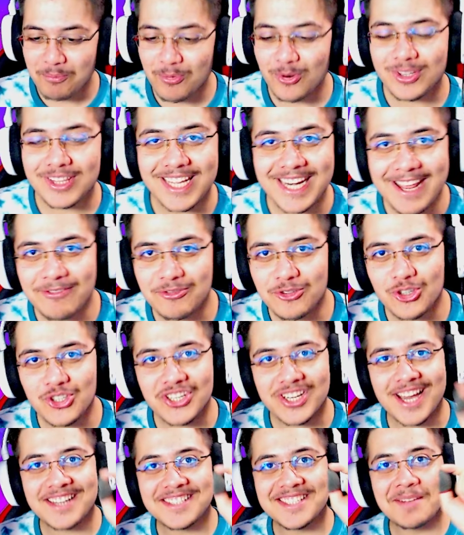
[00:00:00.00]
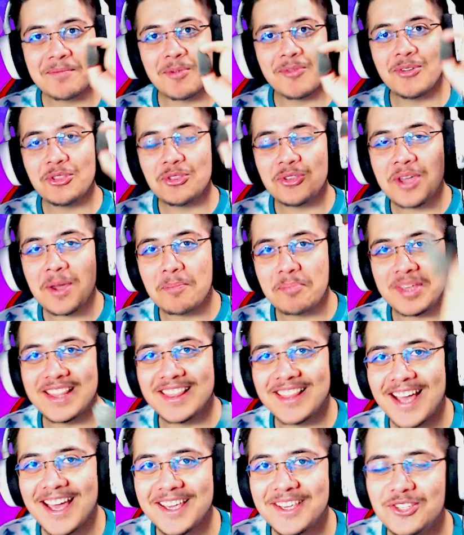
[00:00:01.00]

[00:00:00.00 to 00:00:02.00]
Buradan Efsu çıkarsa bu videoya 1000 like